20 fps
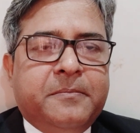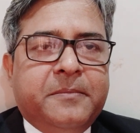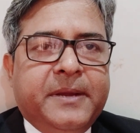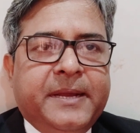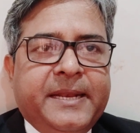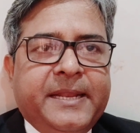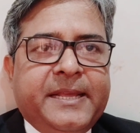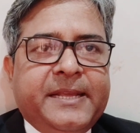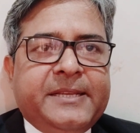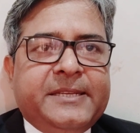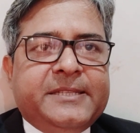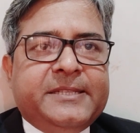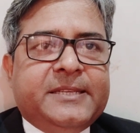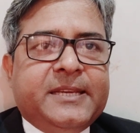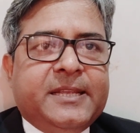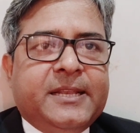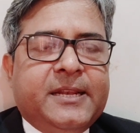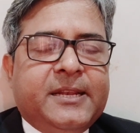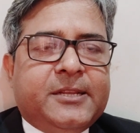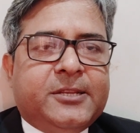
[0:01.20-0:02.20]
मैंने इस
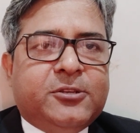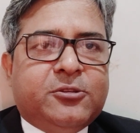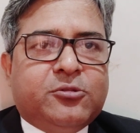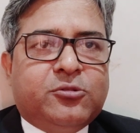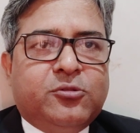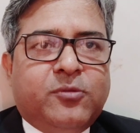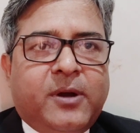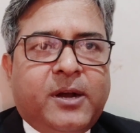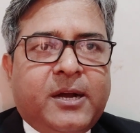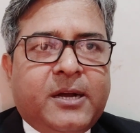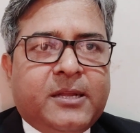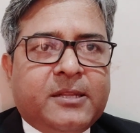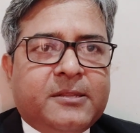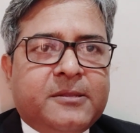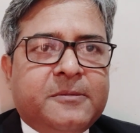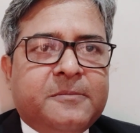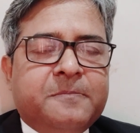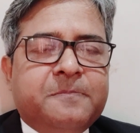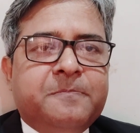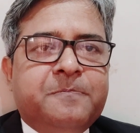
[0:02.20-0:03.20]
चैनल की शुरुआत
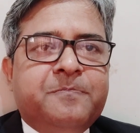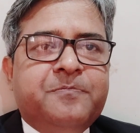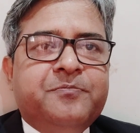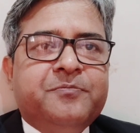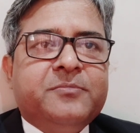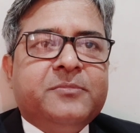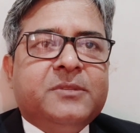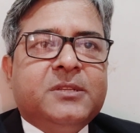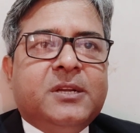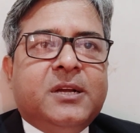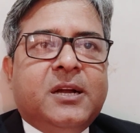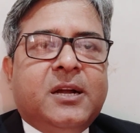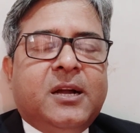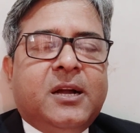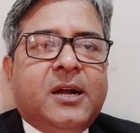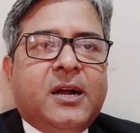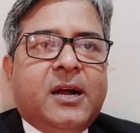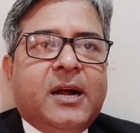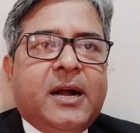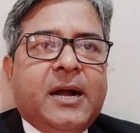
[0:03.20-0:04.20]

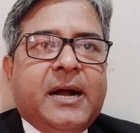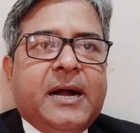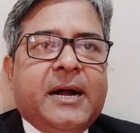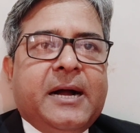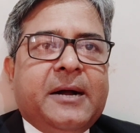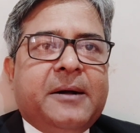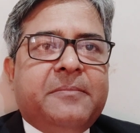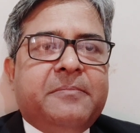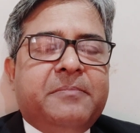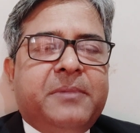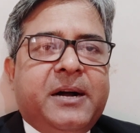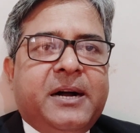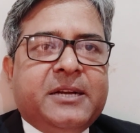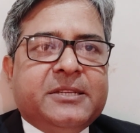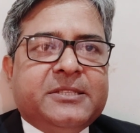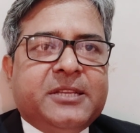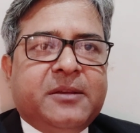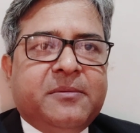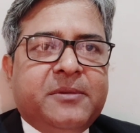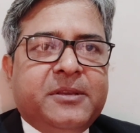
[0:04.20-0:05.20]
आम
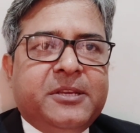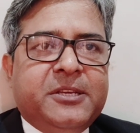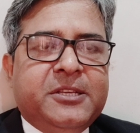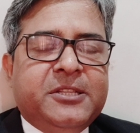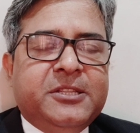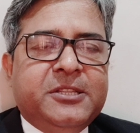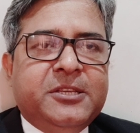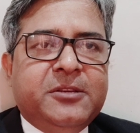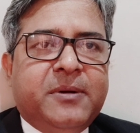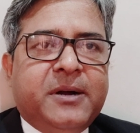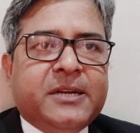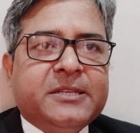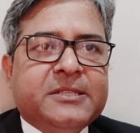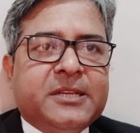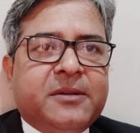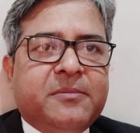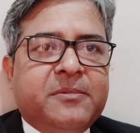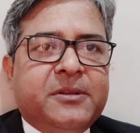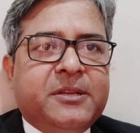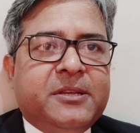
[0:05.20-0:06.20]
भाषा में हिंदी
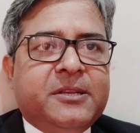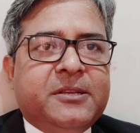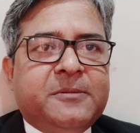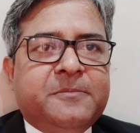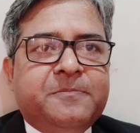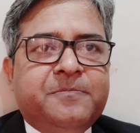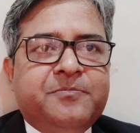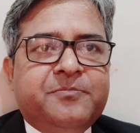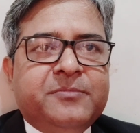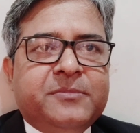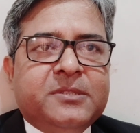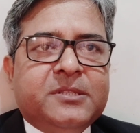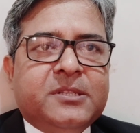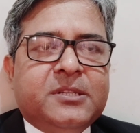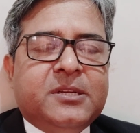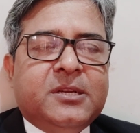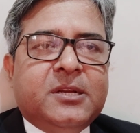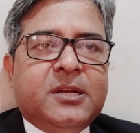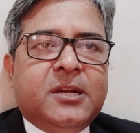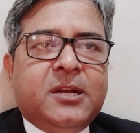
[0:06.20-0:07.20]
भाषा में
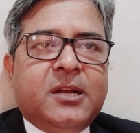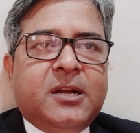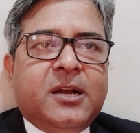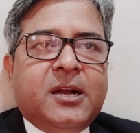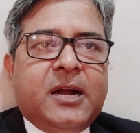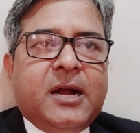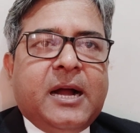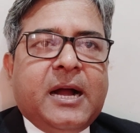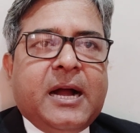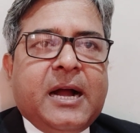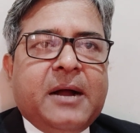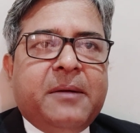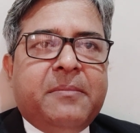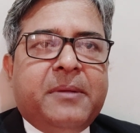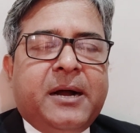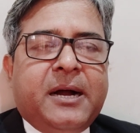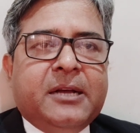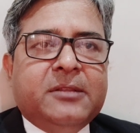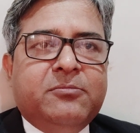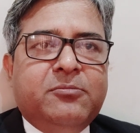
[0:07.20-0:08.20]

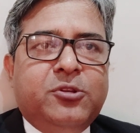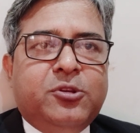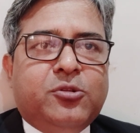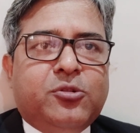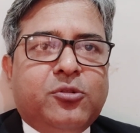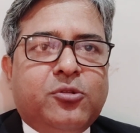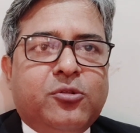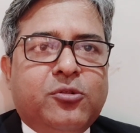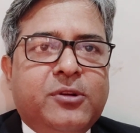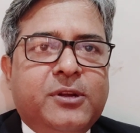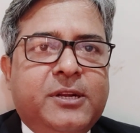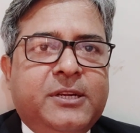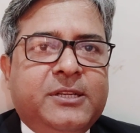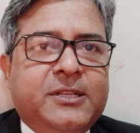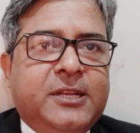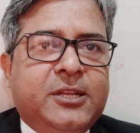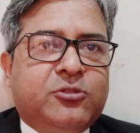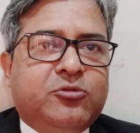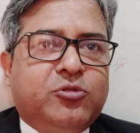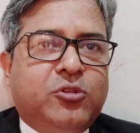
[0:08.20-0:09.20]
आम आदमी को
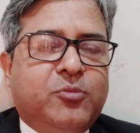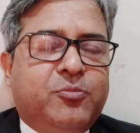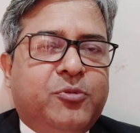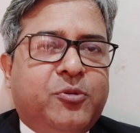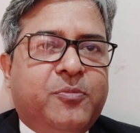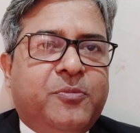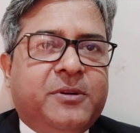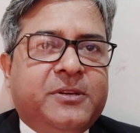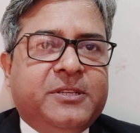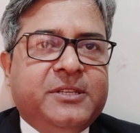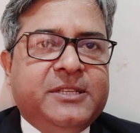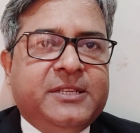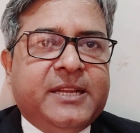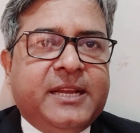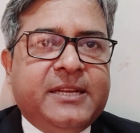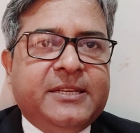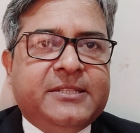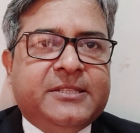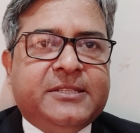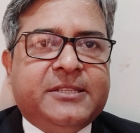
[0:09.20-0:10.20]
इंटेलेक्चुअल प्रॉपर्टी
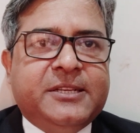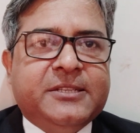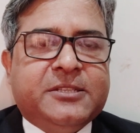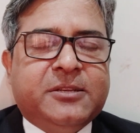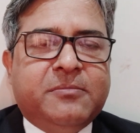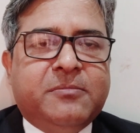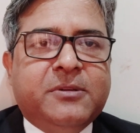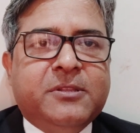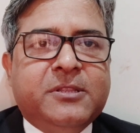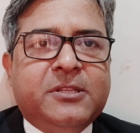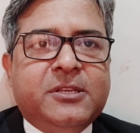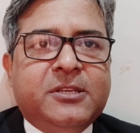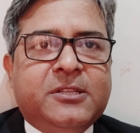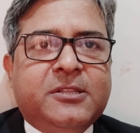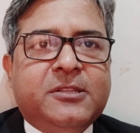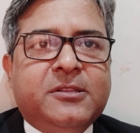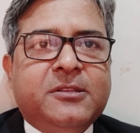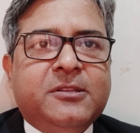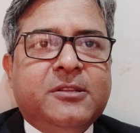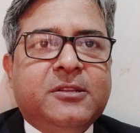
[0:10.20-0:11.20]
राइट से संबंधित
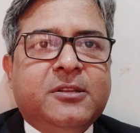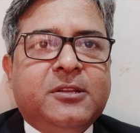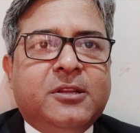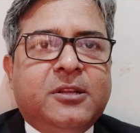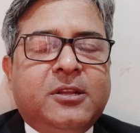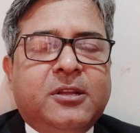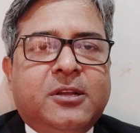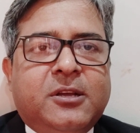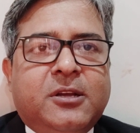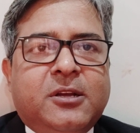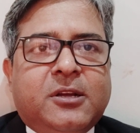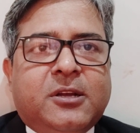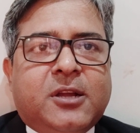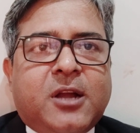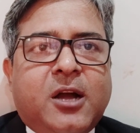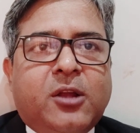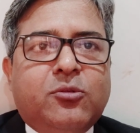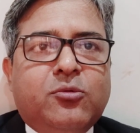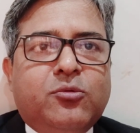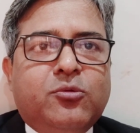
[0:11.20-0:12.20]

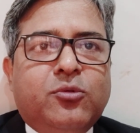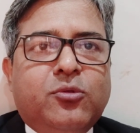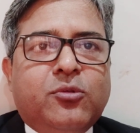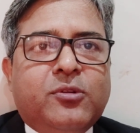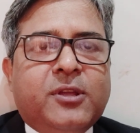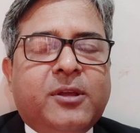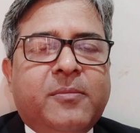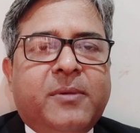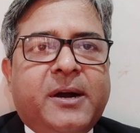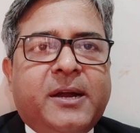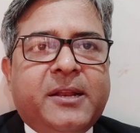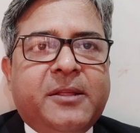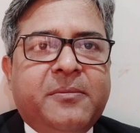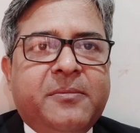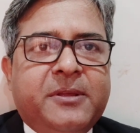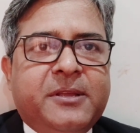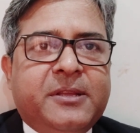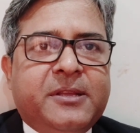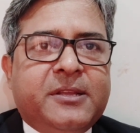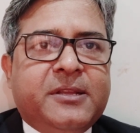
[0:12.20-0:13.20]
कानूनों के बारे
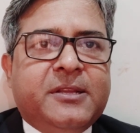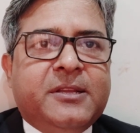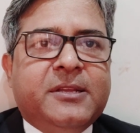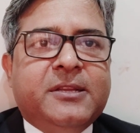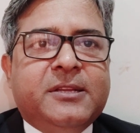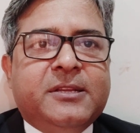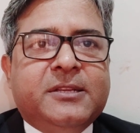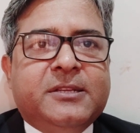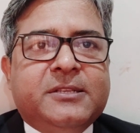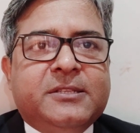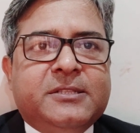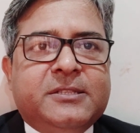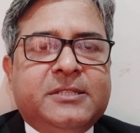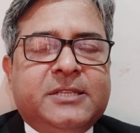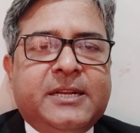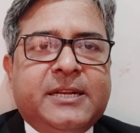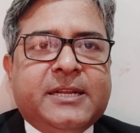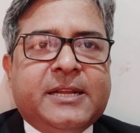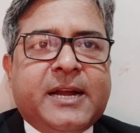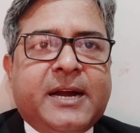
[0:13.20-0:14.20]
में
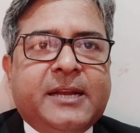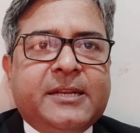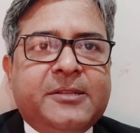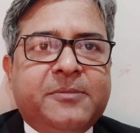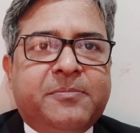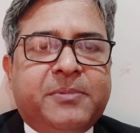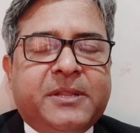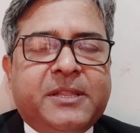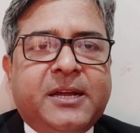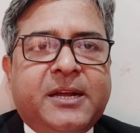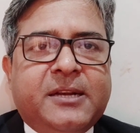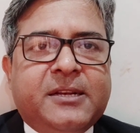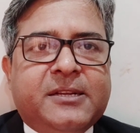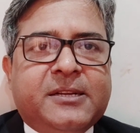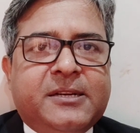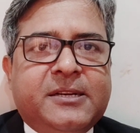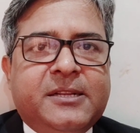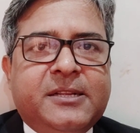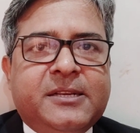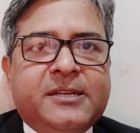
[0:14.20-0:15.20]
जानकारी प्रदान
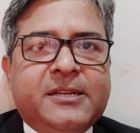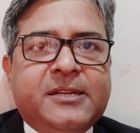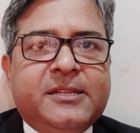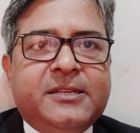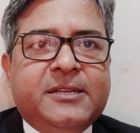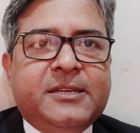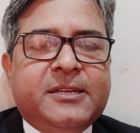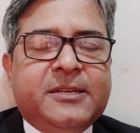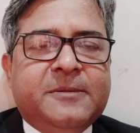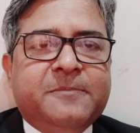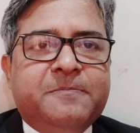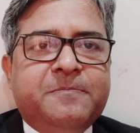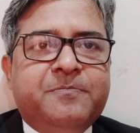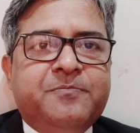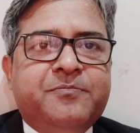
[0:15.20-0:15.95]
करने के लिए